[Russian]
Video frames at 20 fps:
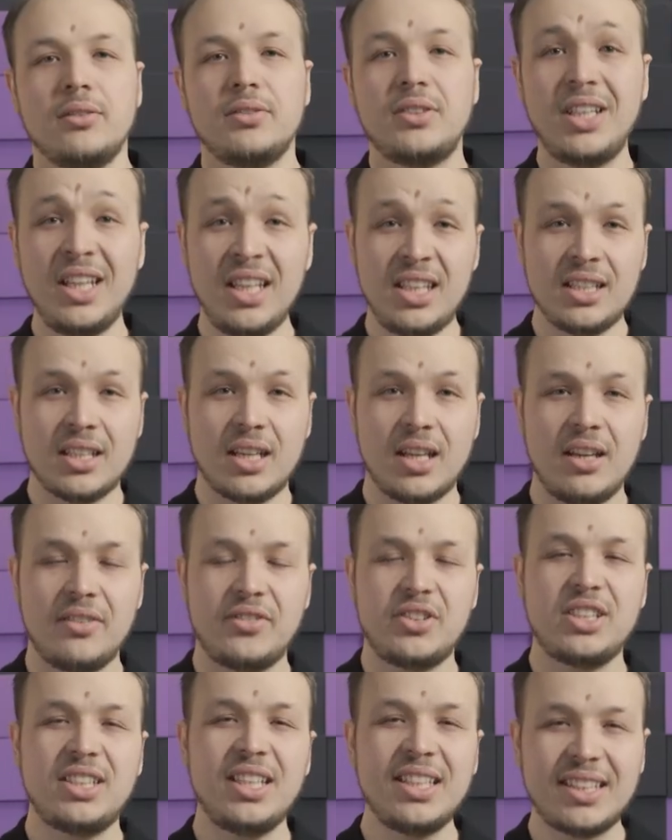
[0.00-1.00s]
В-третьих,
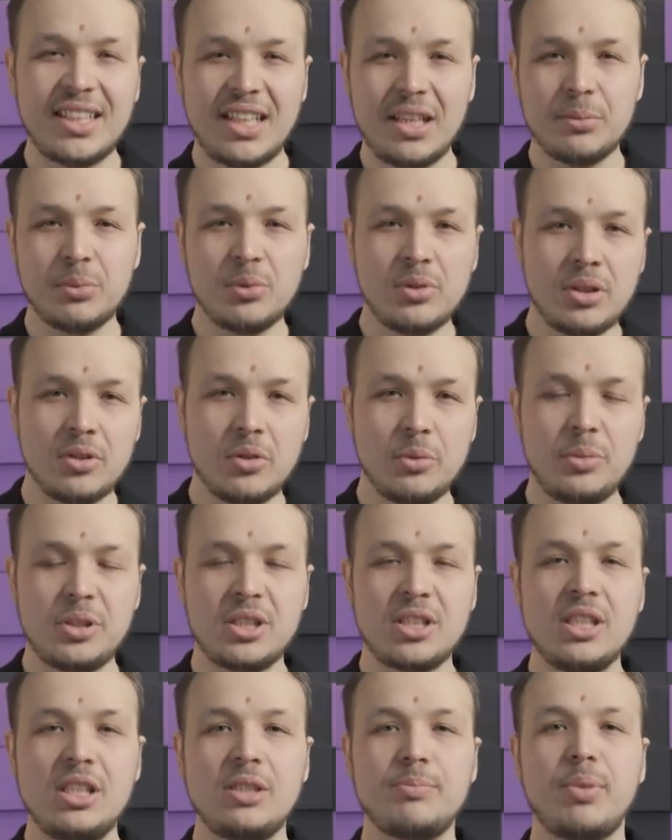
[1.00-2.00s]
все три боя
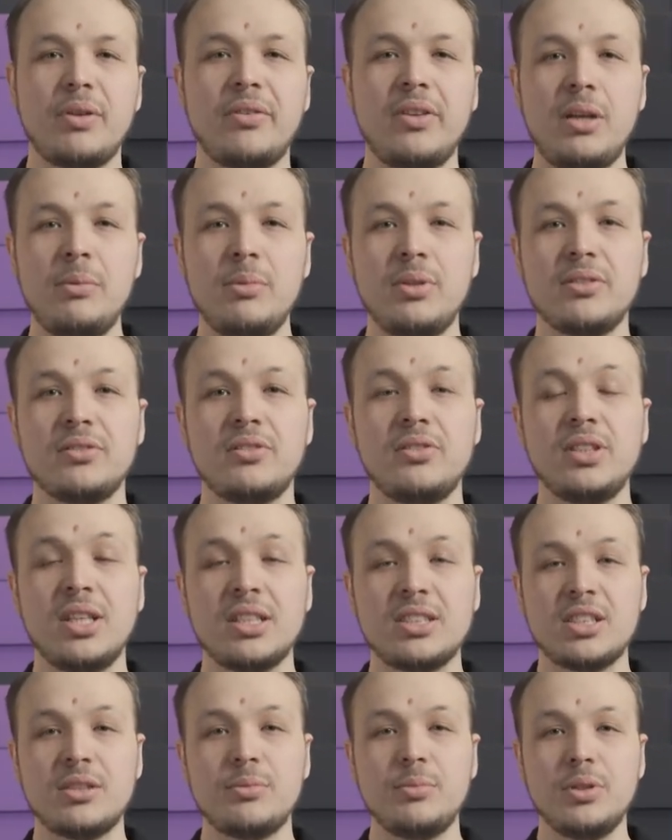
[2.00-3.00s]
уместились по времени в
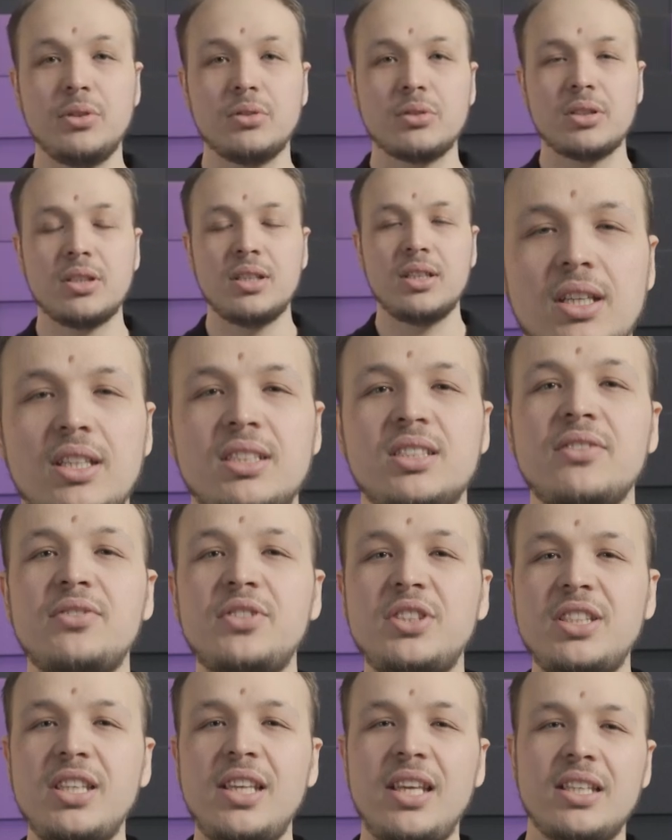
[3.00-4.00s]
12 минут. И за
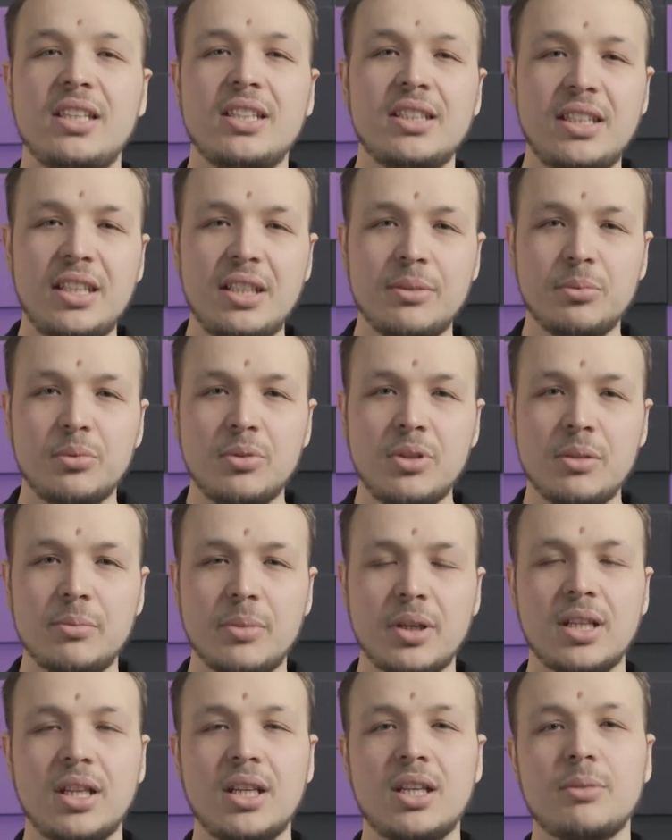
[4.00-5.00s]
все все эти три боя
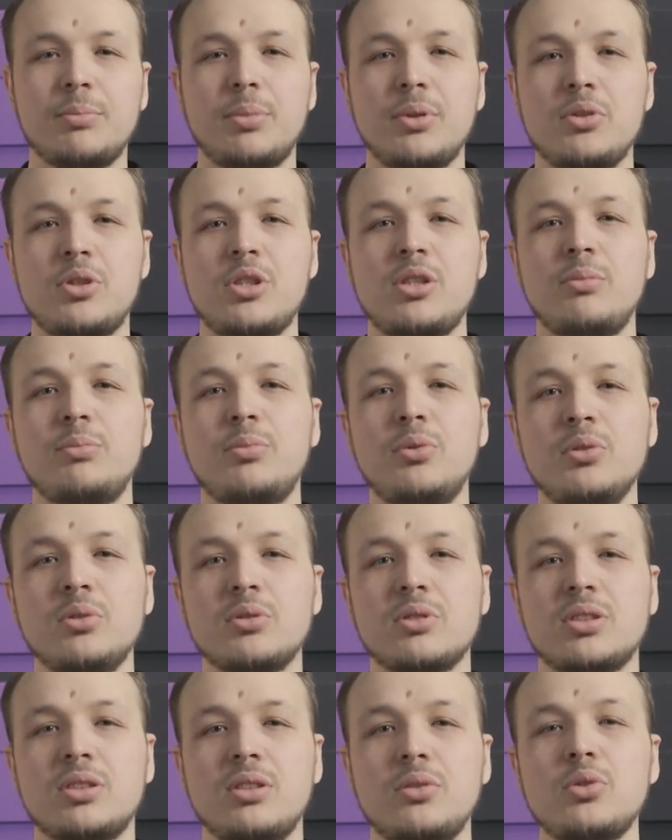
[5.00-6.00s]
Макгрегор получил
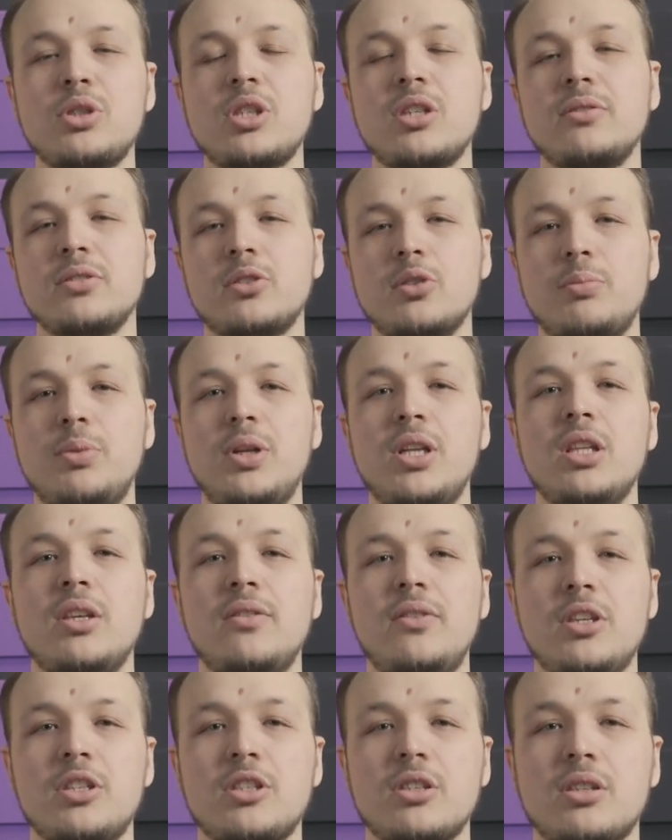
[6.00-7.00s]
бонус за лучшее
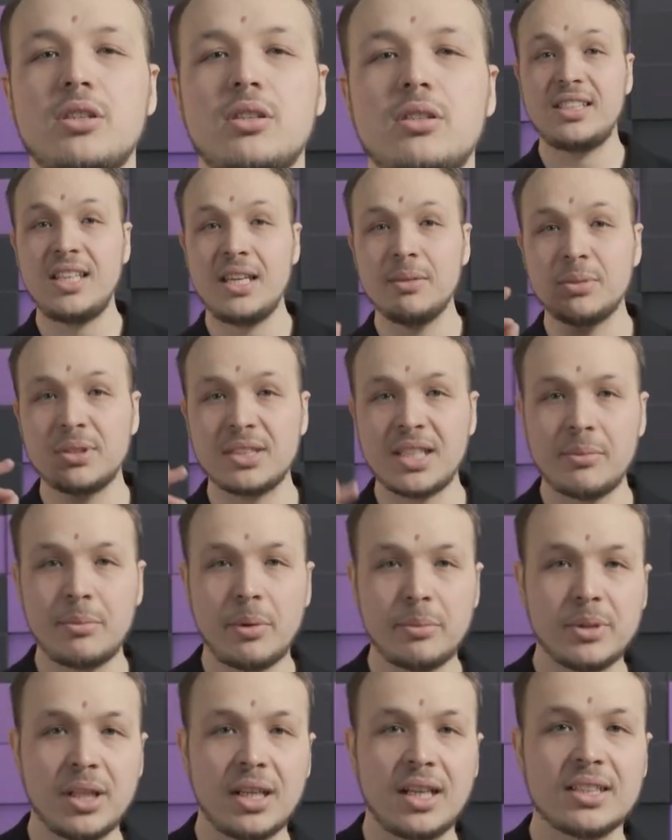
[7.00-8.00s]
выступление вечера, тем
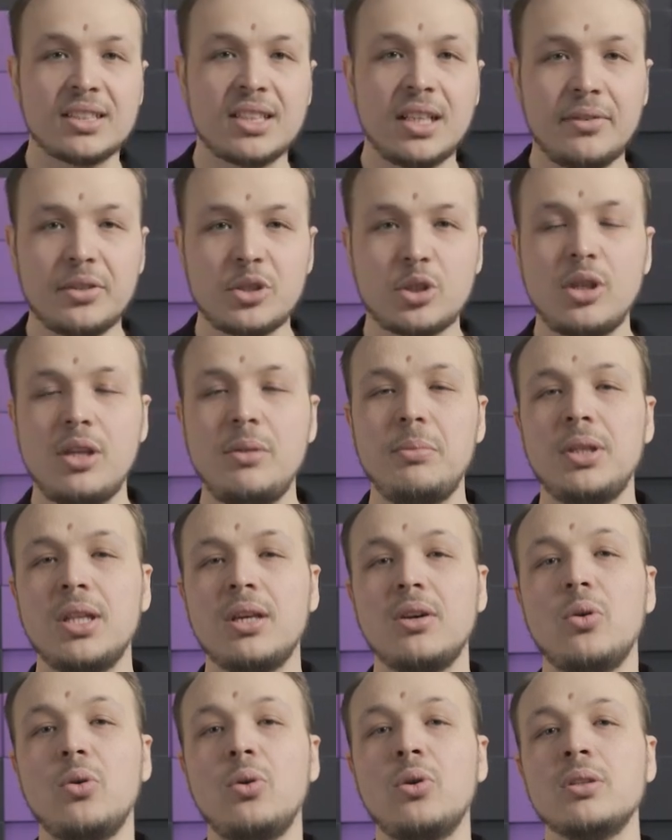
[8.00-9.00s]
самым доказав, что
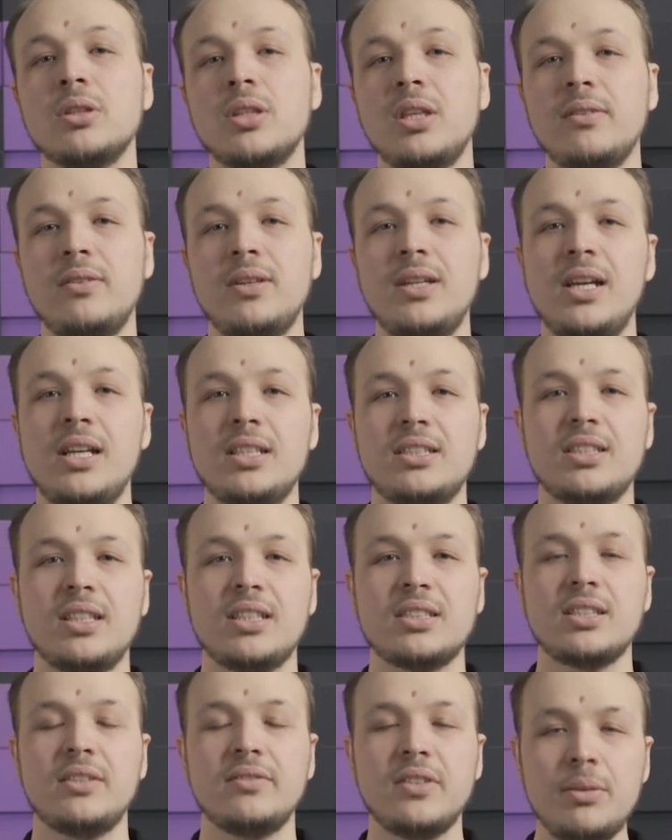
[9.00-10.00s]
именно он является
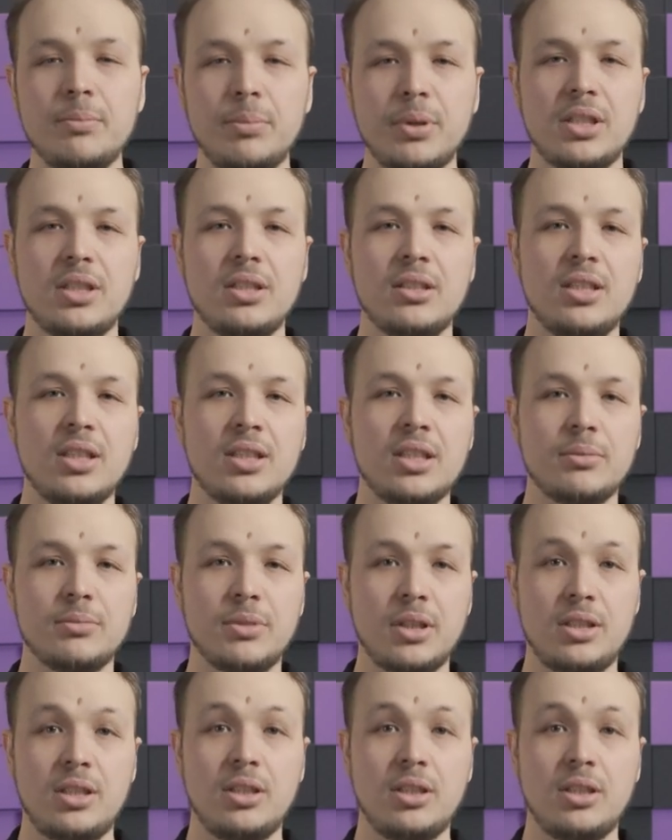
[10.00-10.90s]
основным претендентом на